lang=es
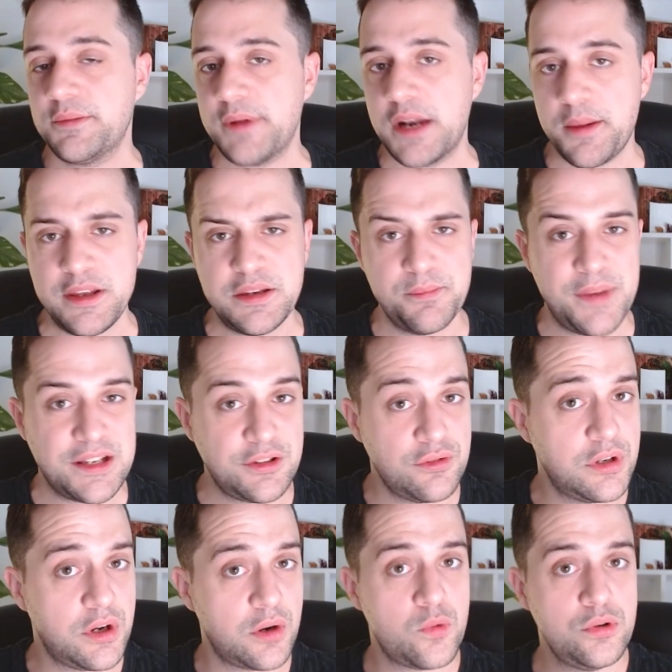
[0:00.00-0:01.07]
para mí siempre ha sido
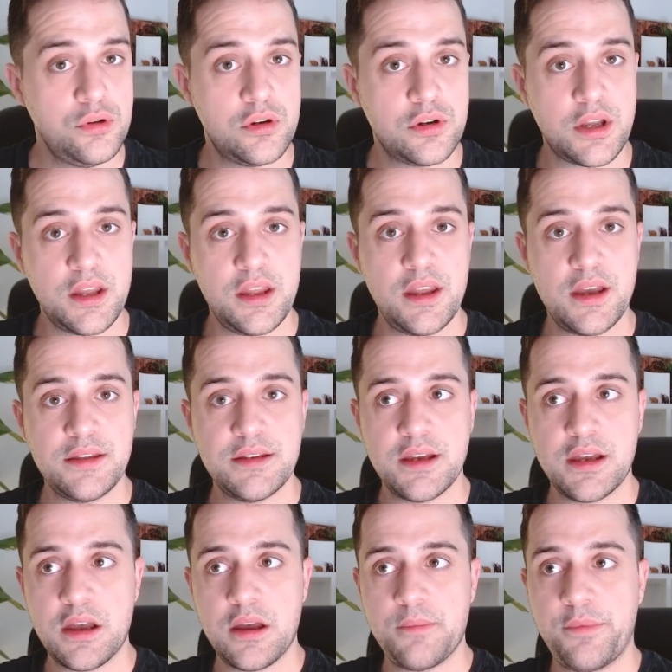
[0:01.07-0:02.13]
un orgullo que
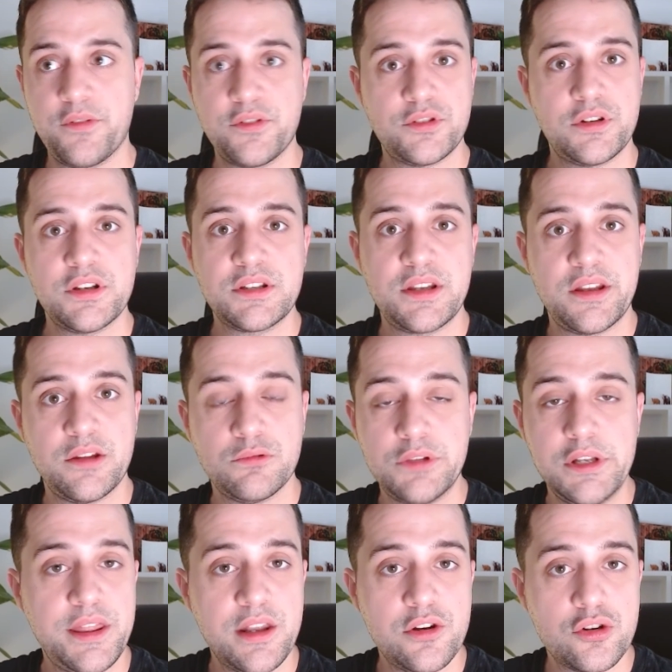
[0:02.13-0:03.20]
haya profesores que
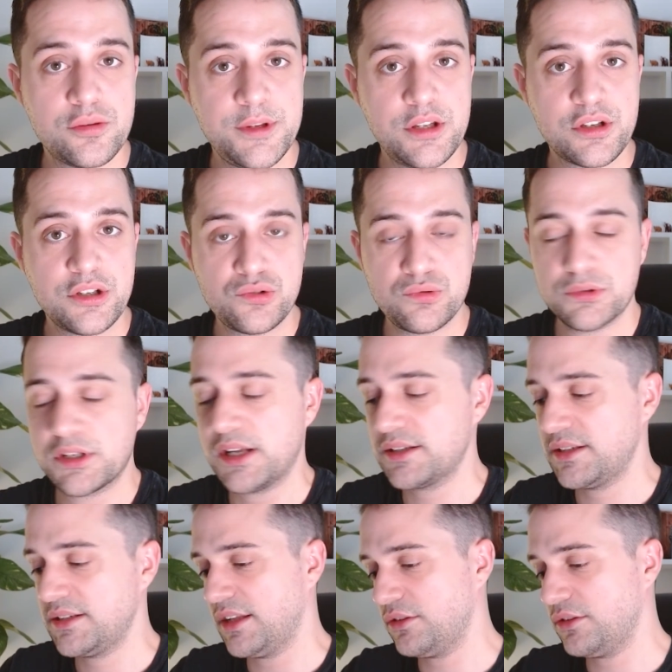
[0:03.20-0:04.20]
utilicen los vídeos en sus clases,